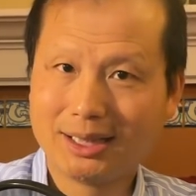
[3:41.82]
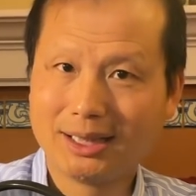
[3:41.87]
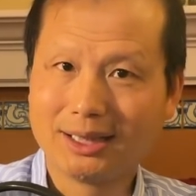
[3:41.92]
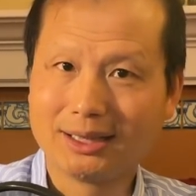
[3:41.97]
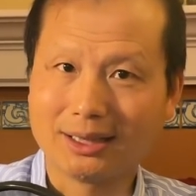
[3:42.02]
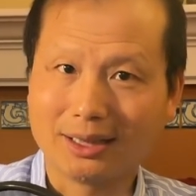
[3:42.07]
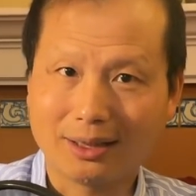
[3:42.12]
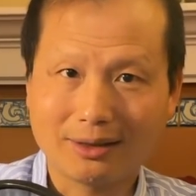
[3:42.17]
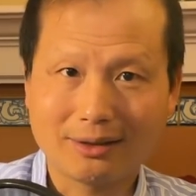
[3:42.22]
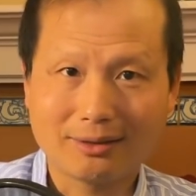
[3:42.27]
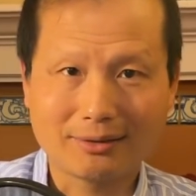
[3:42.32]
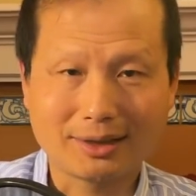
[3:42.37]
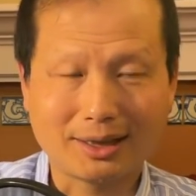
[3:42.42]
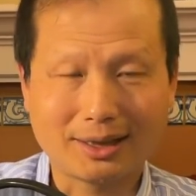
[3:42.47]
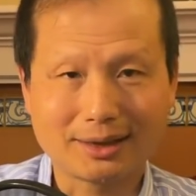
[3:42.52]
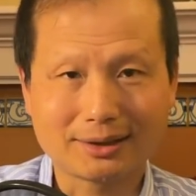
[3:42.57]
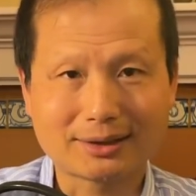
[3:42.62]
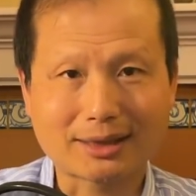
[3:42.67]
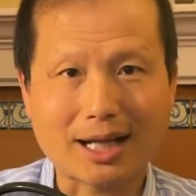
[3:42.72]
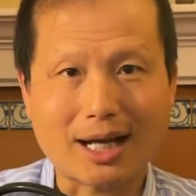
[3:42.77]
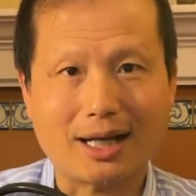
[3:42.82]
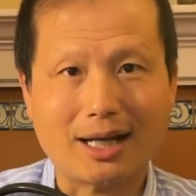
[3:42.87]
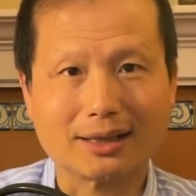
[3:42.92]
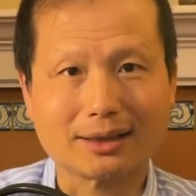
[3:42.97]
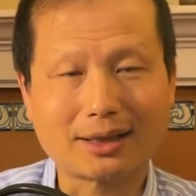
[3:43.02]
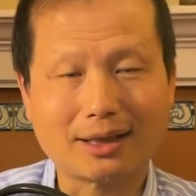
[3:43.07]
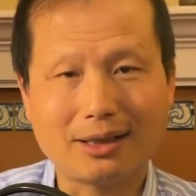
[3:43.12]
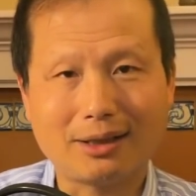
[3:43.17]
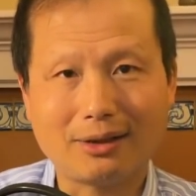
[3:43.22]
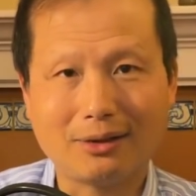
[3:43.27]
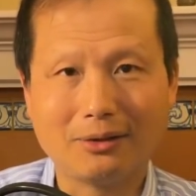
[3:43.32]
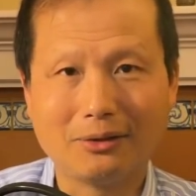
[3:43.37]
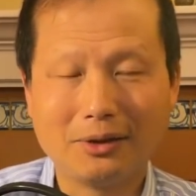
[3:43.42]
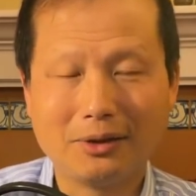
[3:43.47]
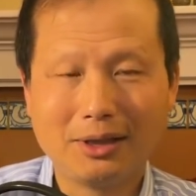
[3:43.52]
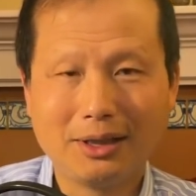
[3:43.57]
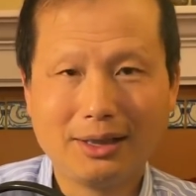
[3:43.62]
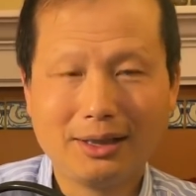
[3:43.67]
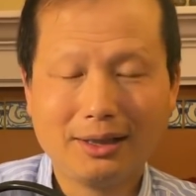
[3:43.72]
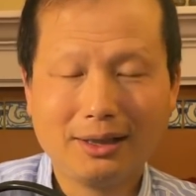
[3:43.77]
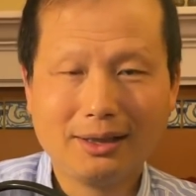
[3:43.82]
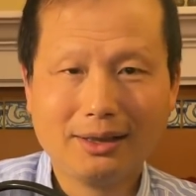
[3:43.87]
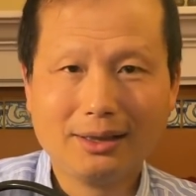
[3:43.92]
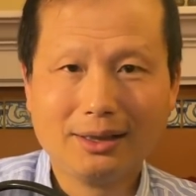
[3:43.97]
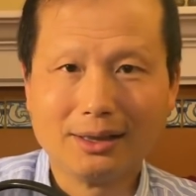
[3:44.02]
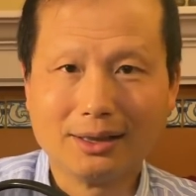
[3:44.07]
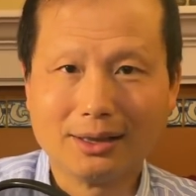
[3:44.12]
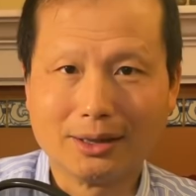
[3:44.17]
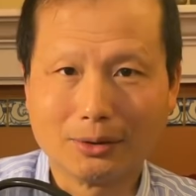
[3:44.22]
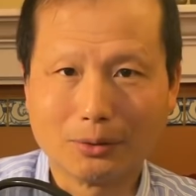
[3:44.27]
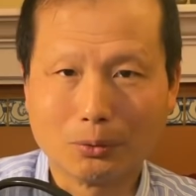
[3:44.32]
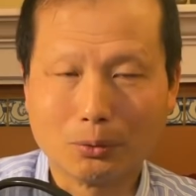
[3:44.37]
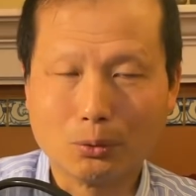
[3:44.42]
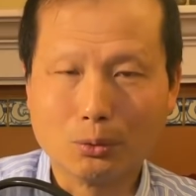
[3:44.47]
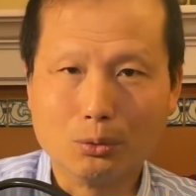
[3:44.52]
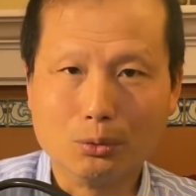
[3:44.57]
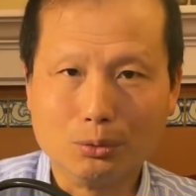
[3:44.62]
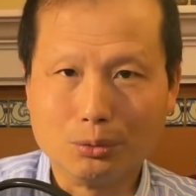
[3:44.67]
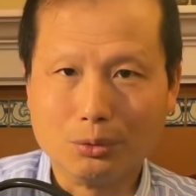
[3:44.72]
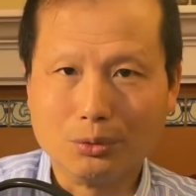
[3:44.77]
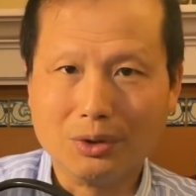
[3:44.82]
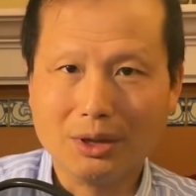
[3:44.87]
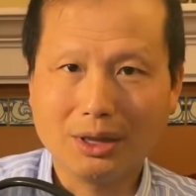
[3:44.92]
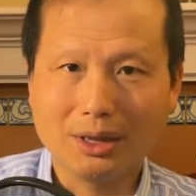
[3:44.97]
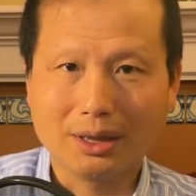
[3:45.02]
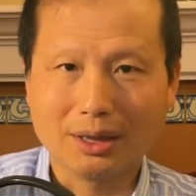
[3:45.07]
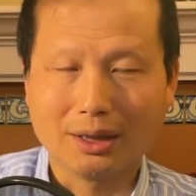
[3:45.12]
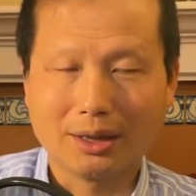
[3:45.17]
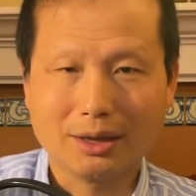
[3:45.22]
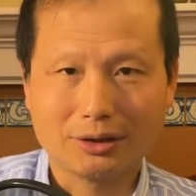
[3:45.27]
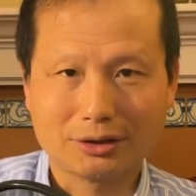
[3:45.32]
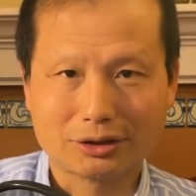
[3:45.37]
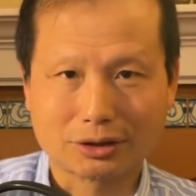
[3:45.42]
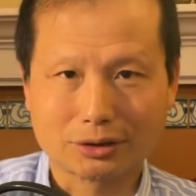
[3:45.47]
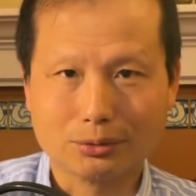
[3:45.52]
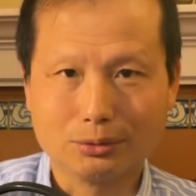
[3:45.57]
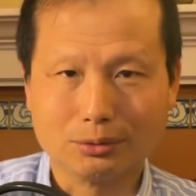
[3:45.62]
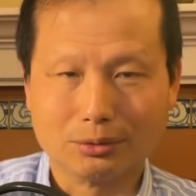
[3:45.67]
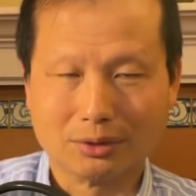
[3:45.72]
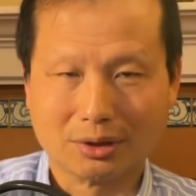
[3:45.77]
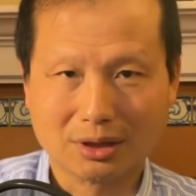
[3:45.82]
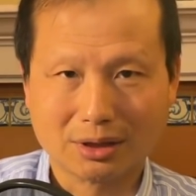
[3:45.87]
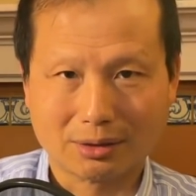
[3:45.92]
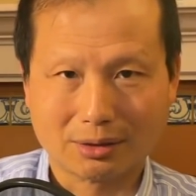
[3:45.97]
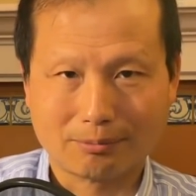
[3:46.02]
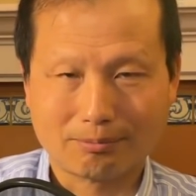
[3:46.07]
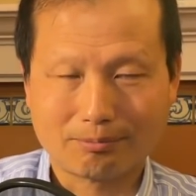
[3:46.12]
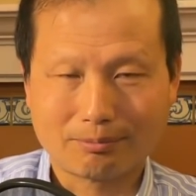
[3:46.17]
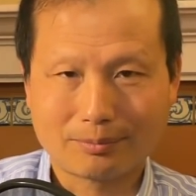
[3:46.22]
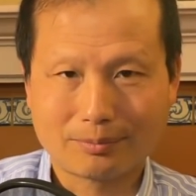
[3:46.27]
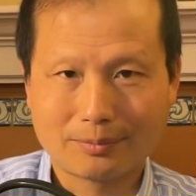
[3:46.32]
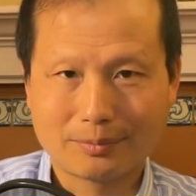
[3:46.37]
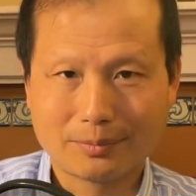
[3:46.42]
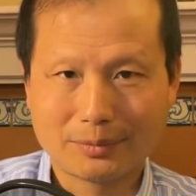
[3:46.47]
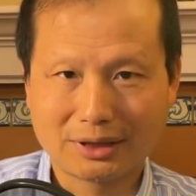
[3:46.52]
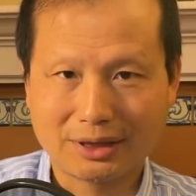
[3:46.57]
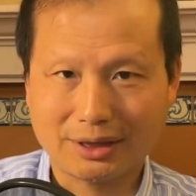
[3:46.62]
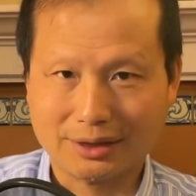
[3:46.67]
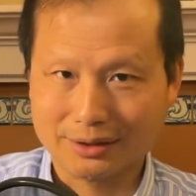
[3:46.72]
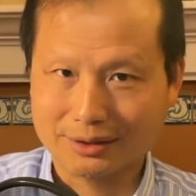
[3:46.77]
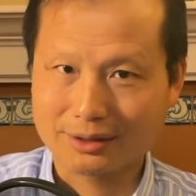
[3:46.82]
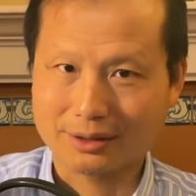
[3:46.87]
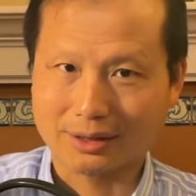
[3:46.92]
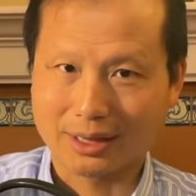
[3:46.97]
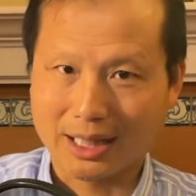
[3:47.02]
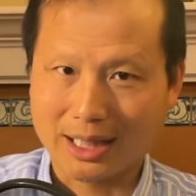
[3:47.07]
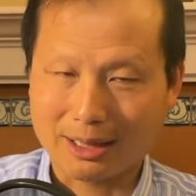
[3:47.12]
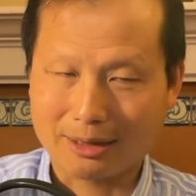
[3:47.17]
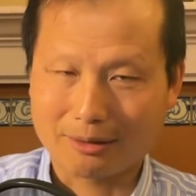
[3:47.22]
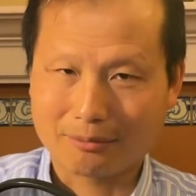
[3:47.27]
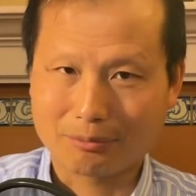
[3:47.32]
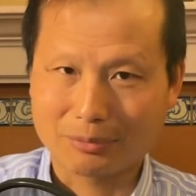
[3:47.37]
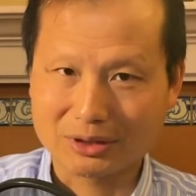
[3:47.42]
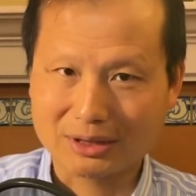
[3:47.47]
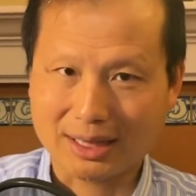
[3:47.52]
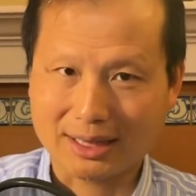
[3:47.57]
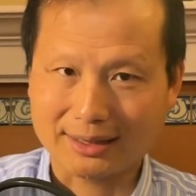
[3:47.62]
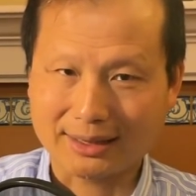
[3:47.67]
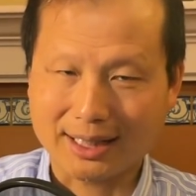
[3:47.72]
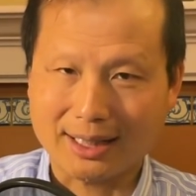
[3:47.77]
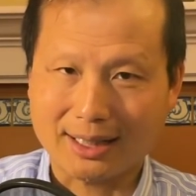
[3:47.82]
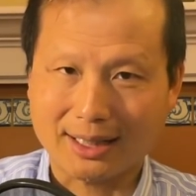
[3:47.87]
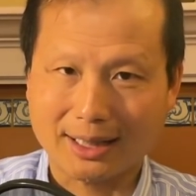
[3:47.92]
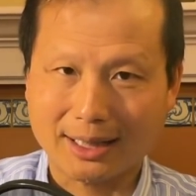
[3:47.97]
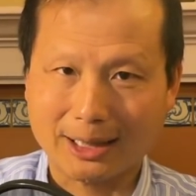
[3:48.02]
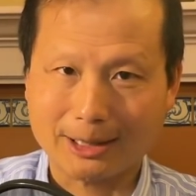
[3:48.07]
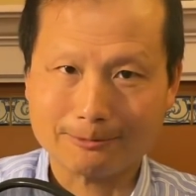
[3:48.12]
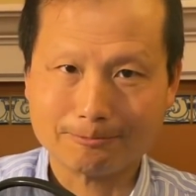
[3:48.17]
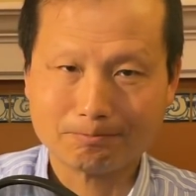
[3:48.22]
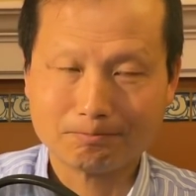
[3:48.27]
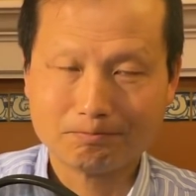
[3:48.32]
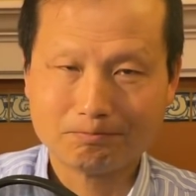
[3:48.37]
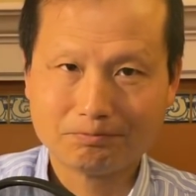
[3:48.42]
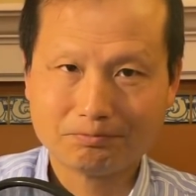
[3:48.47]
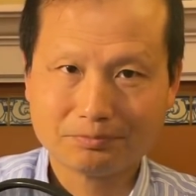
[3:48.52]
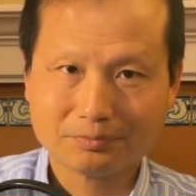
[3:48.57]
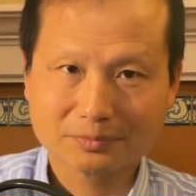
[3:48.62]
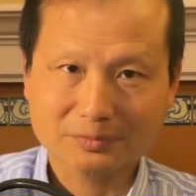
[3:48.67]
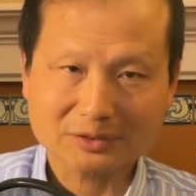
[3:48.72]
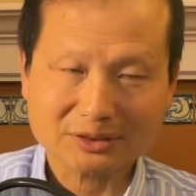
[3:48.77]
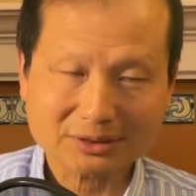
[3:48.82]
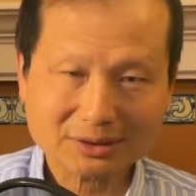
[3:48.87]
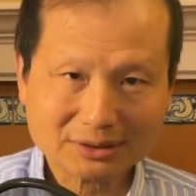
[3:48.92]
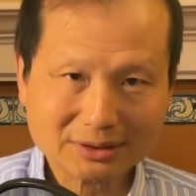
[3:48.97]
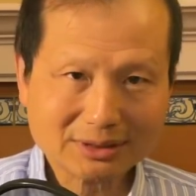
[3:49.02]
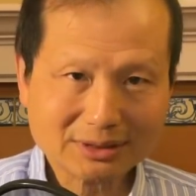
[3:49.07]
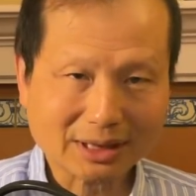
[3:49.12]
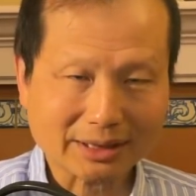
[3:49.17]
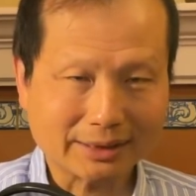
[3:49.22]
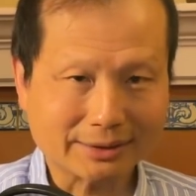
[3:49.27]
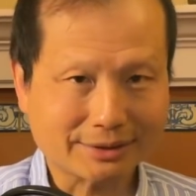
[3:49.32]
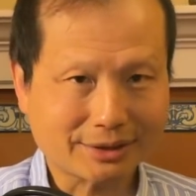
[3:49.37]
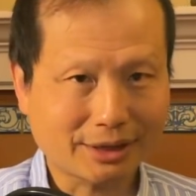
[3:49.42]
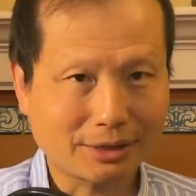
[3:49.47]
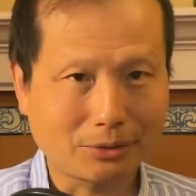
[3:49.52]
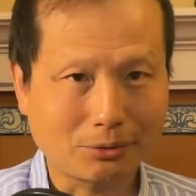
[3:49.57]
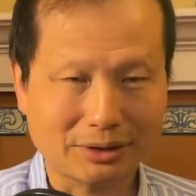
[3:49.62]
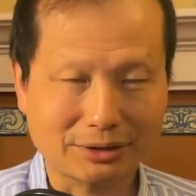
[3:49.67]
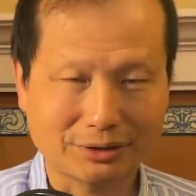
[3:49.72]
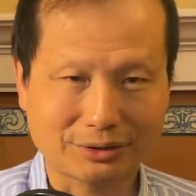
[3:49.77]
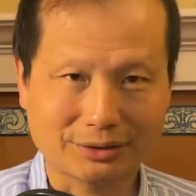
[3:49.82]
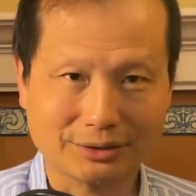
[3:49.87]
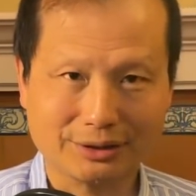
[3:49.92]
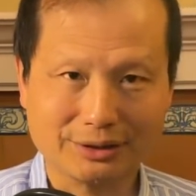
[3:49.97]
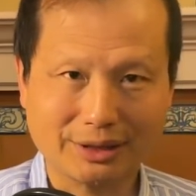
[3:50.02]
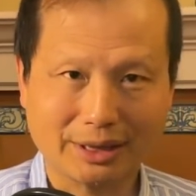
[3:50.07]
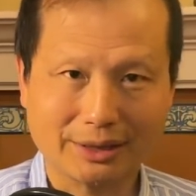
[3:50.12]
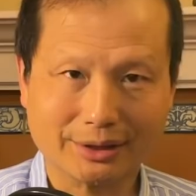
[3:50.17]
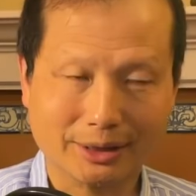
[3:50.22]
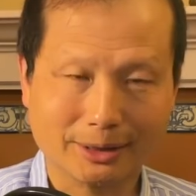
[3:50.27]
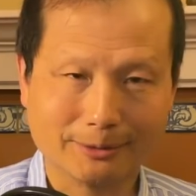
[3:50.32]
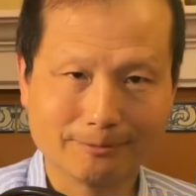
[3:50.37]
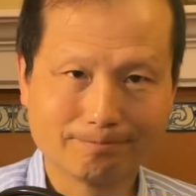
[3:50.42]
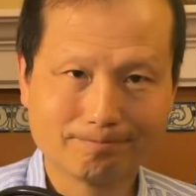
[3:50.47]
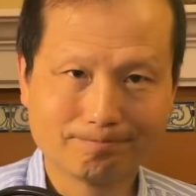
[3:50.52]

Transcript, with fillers: 然后呢打到呃五月二十五日停止了。不再打了。那这段时间呢，